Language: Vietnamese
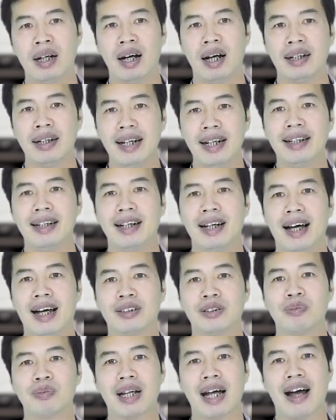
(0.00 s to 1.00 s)
à, nên
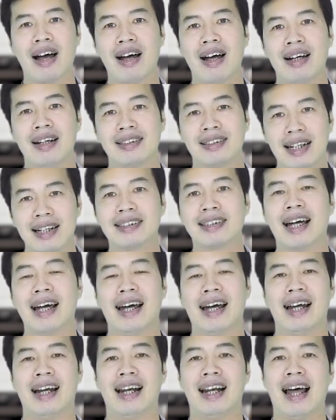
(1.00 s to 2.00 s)
là chúng ta dạy
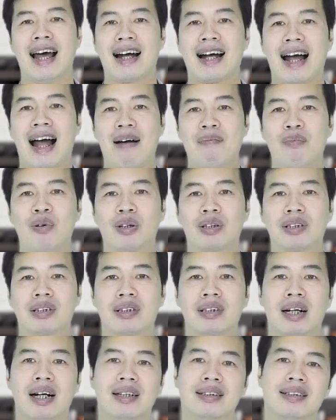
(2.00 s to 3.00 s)
trẻ là cả một
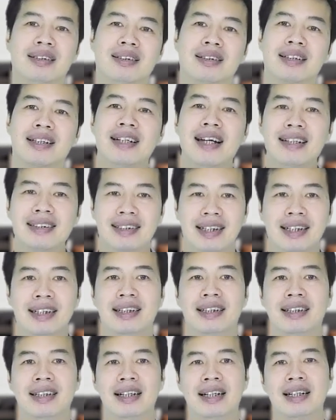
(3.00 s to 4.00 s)
uh, sự kiên
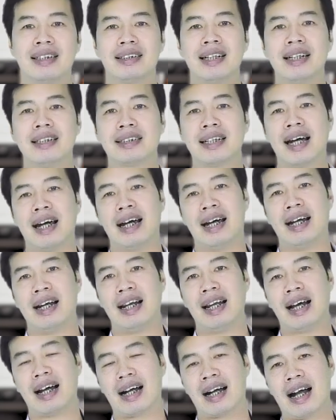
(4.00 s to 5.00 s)
trì dạy trẻ
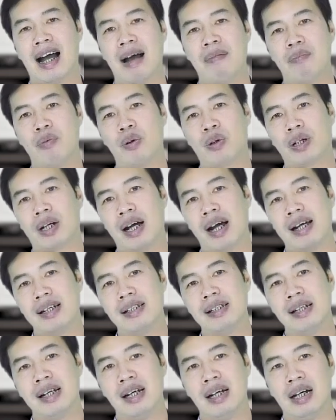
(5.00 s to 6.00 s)
là cả một
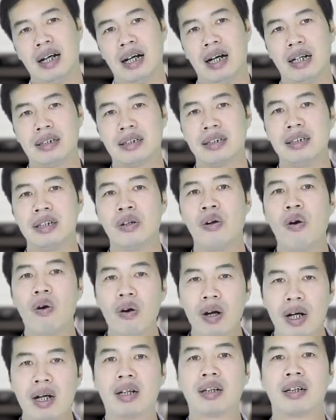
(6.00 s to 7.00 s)
cái uh, sự
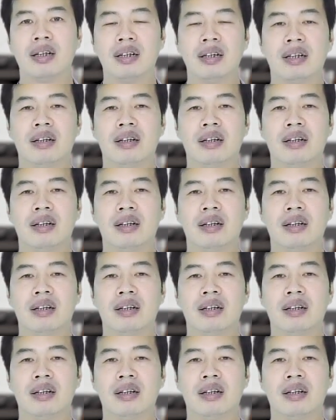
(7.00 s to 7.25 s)
nỗ lực